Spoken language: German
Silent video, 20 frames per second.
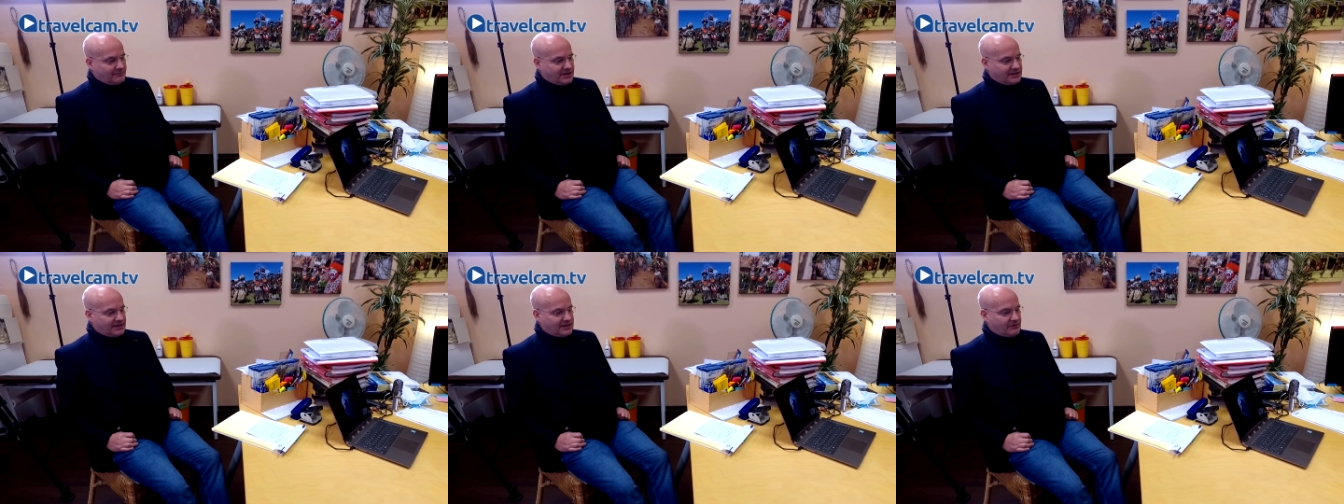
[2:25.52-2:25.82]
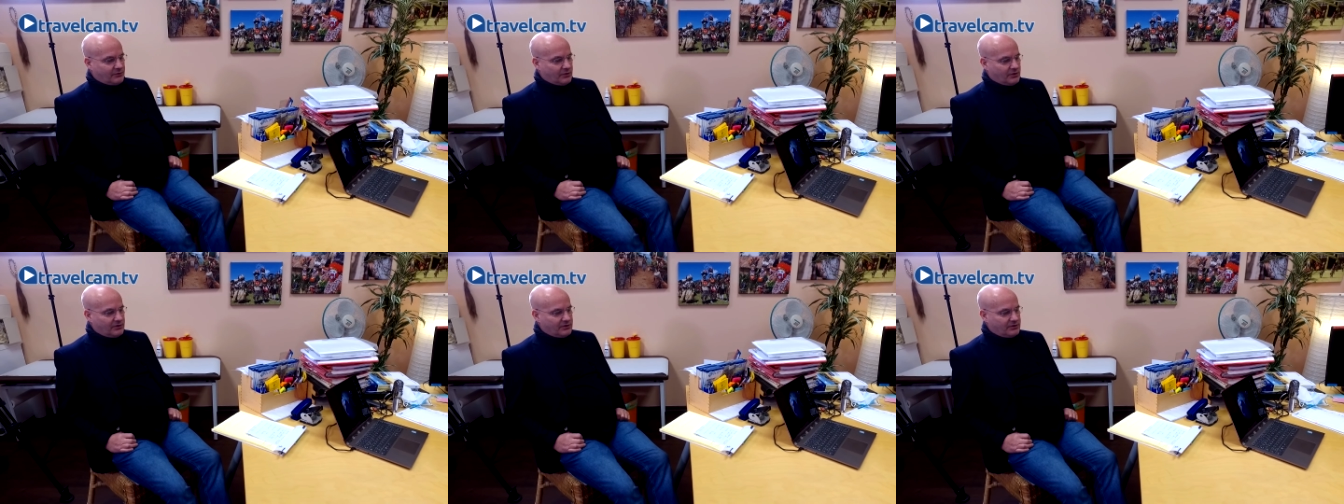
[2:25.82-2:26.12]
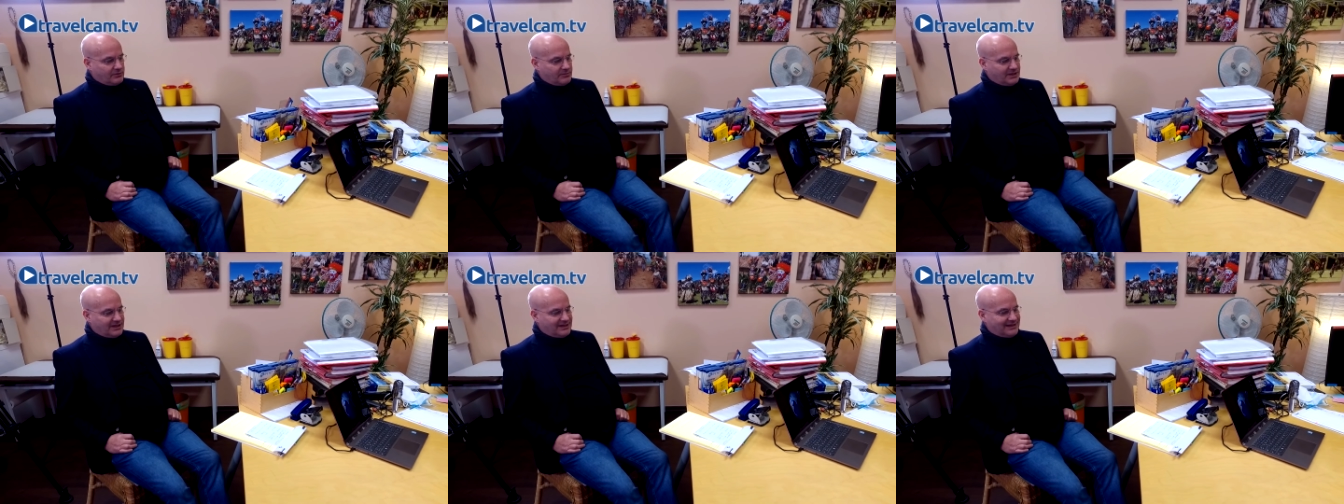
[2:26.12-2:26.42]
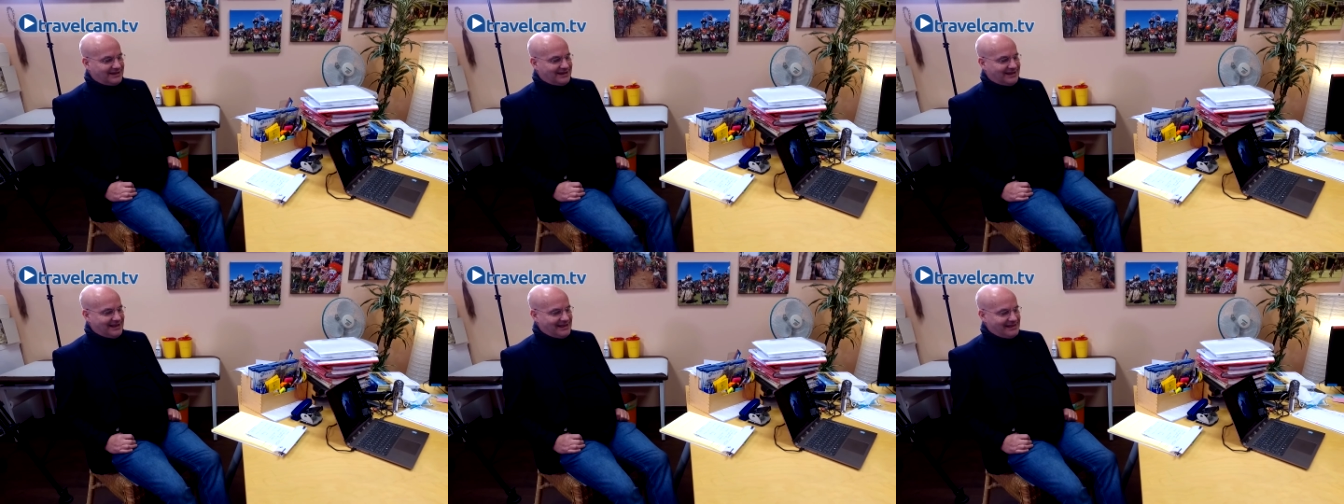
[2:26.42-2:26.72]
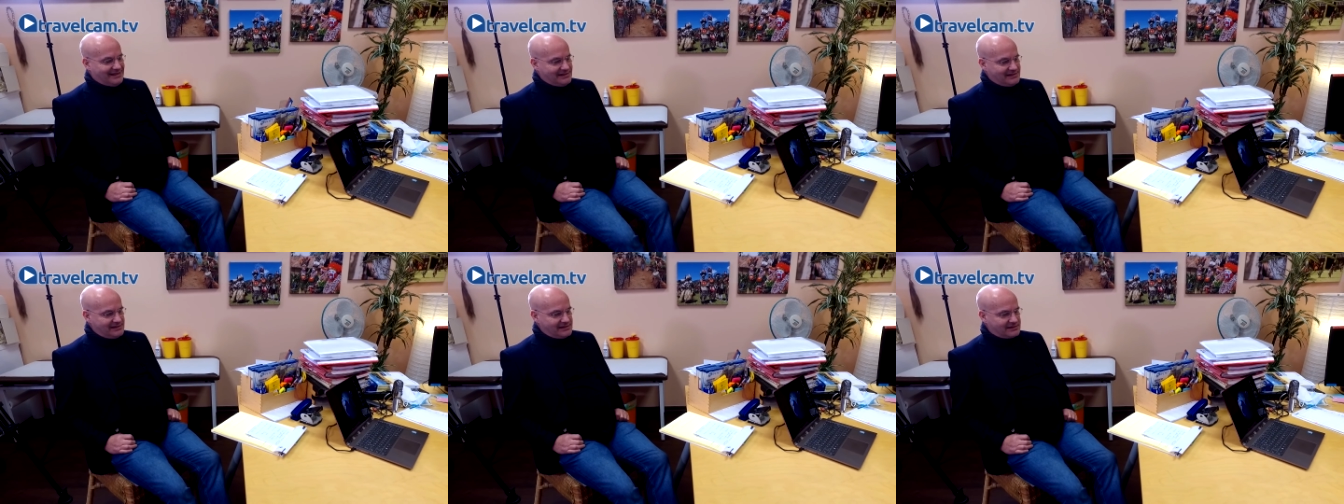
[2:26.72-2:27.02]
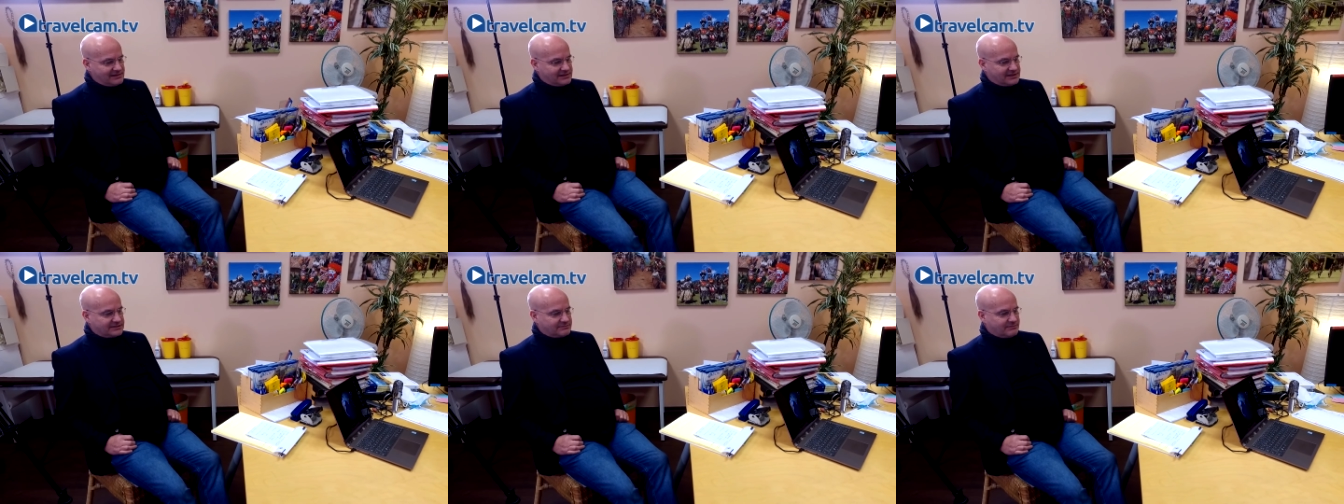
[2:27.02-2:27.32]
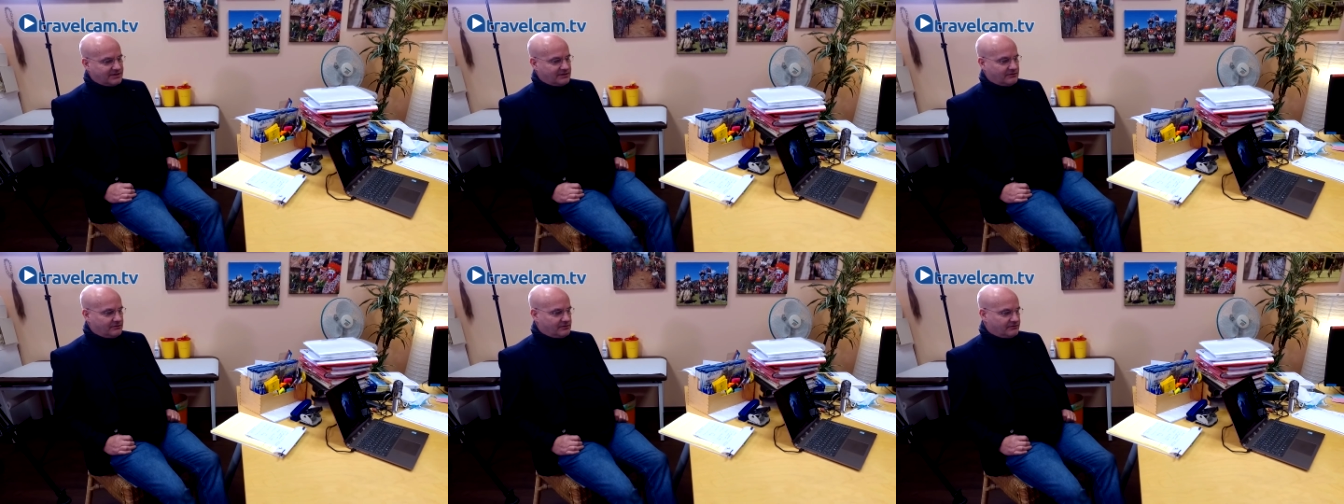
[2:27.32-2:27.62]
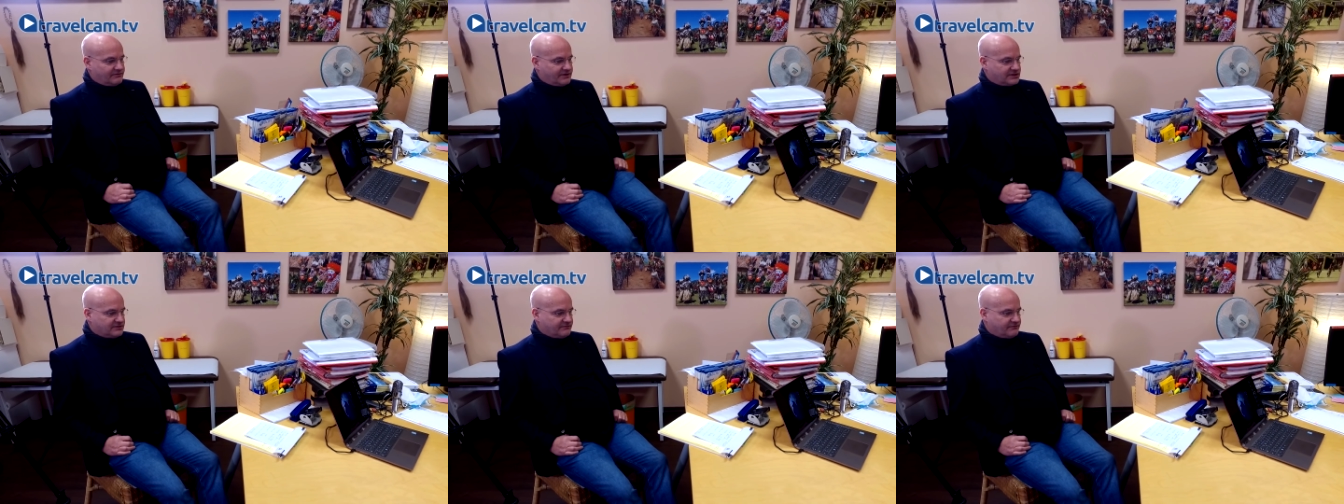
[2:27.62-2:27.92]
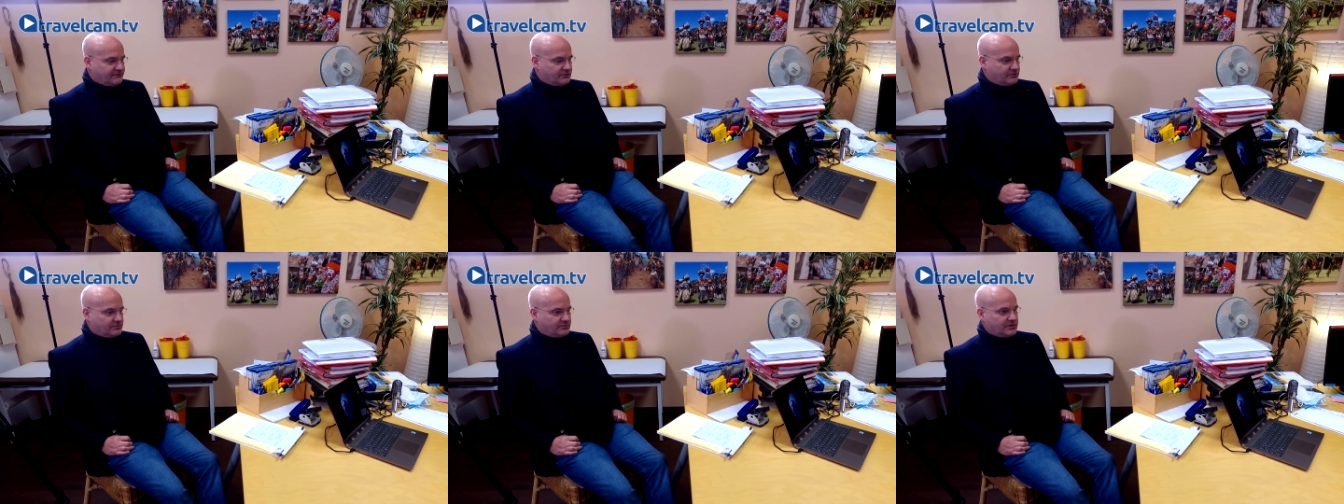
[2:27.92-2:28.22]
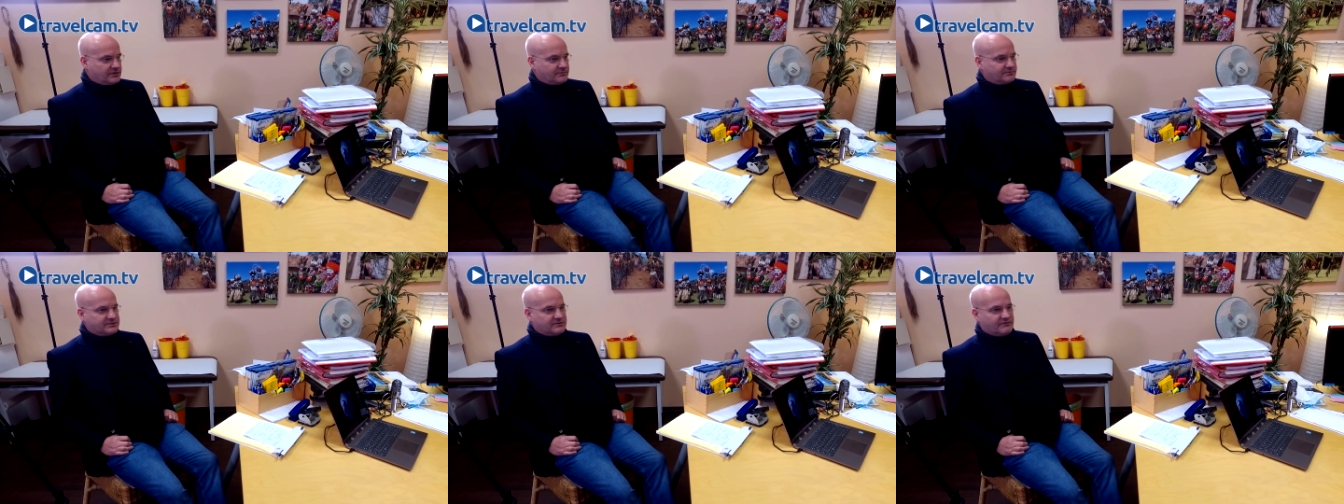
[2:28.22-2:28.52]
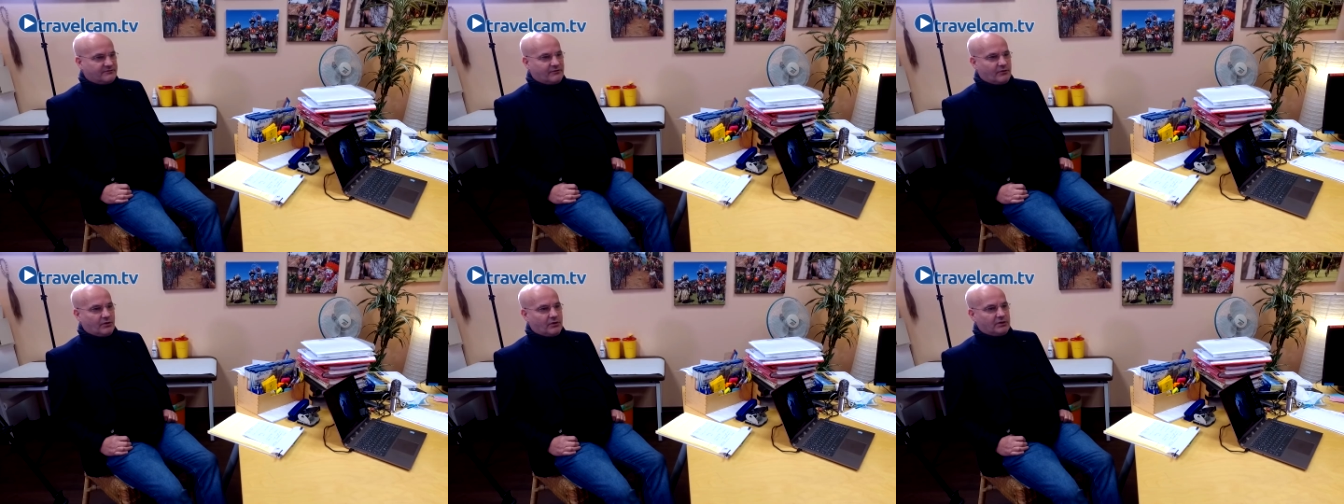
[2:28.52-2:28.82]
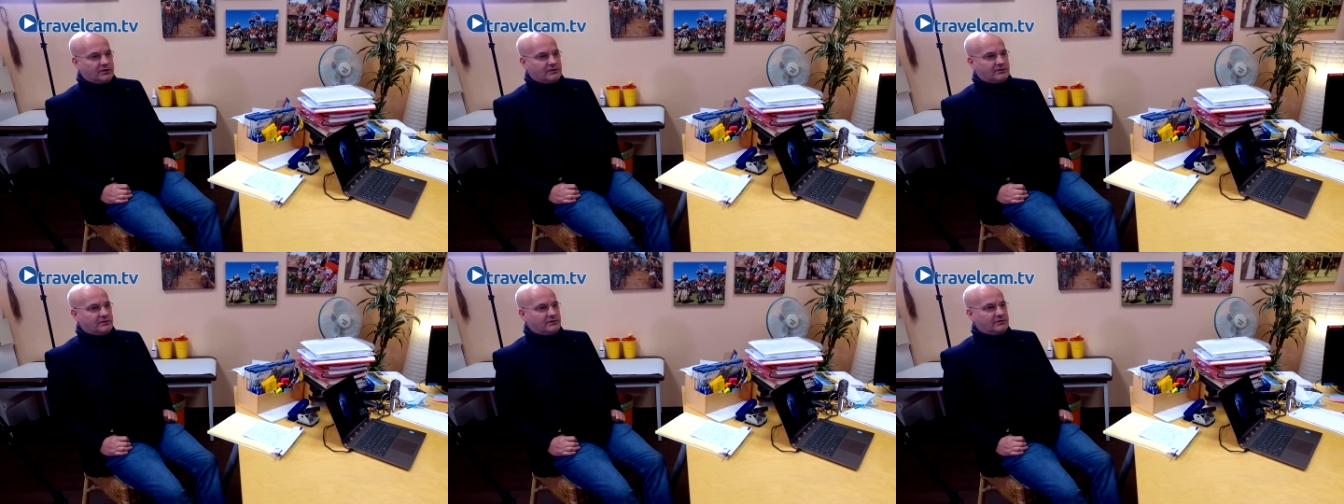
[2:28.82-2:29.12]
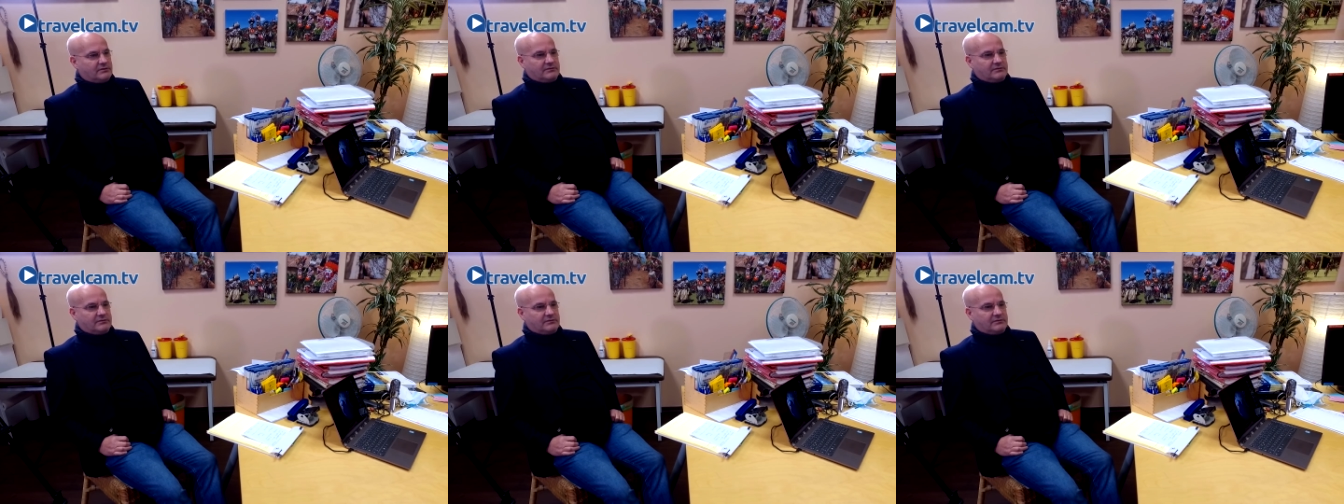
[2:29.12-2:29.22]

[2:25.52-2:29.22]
man könnte mit Geld, das man irgendwelchen Firmen gibt, sofort